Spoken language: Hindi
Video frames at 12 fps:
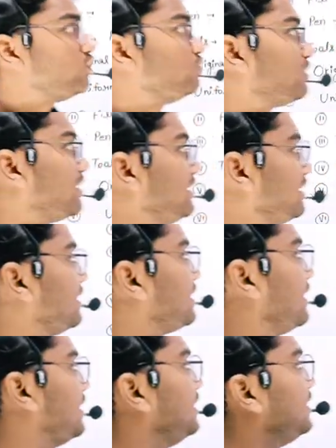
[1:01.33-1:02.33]
दूसरा देखिए
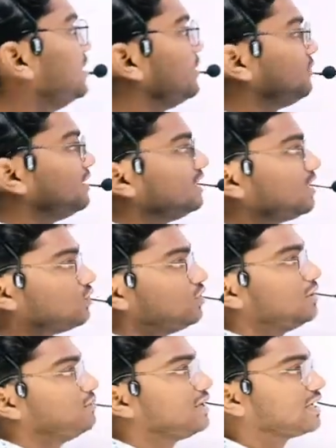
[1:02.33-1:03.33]
क्या है फिल द
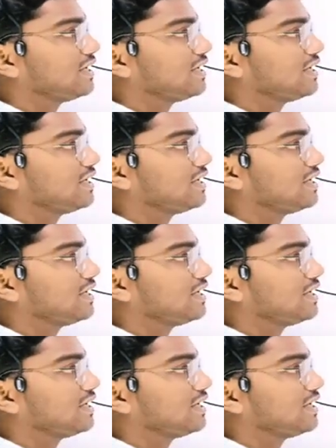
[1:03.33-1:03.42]
रोल नंबर